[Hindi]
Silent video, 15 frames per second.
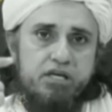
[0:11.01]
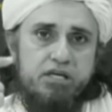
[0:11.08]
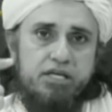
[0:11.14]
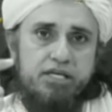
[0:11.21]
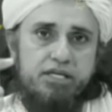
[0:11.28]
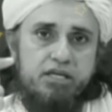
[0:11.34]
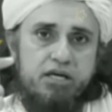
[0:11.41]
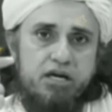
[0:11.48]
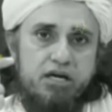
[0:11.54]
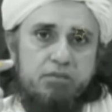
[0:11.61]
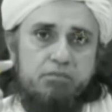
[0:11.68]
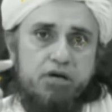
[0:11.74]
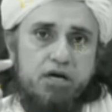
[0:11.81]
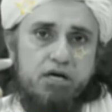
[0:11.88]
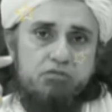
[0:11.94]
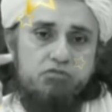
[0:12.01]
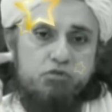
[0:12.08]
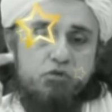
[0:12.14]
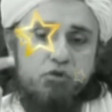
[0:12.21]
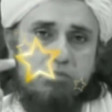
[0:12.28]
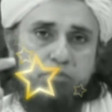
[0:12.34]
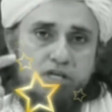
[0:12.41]
लेकिन हरम का
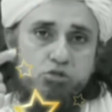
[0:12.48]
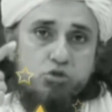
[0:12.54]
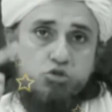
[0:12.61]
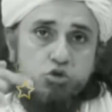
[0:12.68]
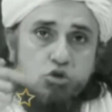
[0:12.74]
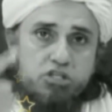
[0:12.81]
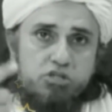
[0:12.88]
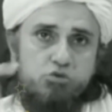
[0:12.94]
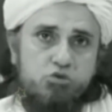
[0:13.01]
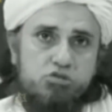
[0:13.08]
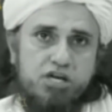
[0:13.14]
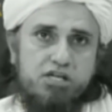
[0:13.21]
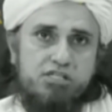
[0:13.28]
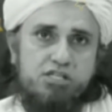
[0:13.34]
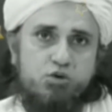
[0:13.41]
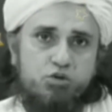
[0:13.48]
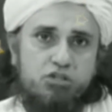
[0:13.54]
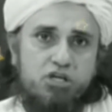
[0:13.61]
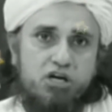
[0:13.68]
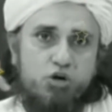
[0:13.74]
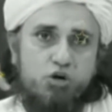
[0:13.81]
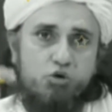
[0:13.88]
वो अमल जो 1400 साल से
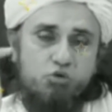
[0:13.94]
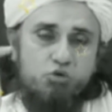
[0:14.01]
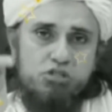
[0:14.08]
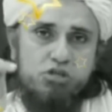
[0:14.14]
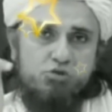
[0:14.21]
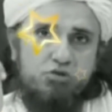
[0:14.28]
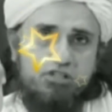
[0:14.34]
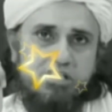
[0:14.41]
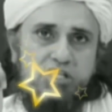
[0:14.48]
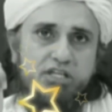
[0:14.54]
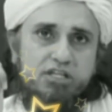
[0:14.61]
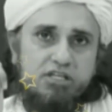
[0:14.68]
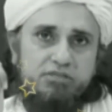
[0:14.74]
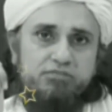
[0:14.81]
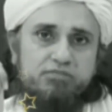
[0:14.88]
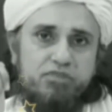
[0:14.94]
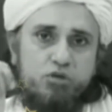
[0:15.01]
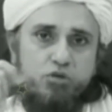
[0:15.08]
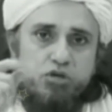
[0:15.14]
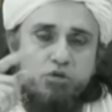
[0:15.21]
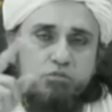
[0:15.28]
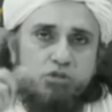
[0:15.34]
होता आ रहा हो वो ज़रूर दलील है
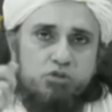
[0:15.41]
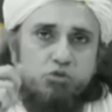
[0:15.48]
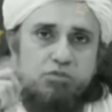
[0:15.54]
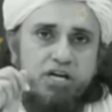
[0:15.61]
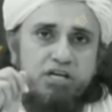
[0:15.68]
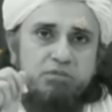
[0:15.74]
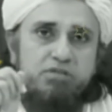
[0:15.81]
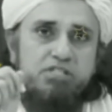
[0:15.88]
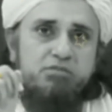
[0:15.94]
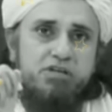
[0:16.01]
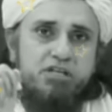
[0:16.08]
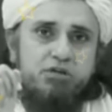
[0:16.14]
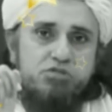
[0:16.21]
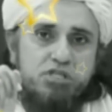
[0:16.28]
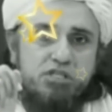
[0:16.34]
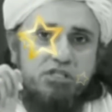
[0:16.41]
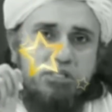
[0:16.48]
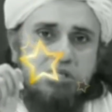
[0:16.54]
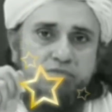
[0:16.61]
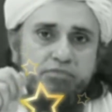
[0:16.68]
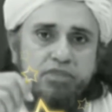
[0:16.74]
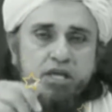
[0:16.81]
क्योंकि उम्मत गुमराही पे जमा नहीं हो सकती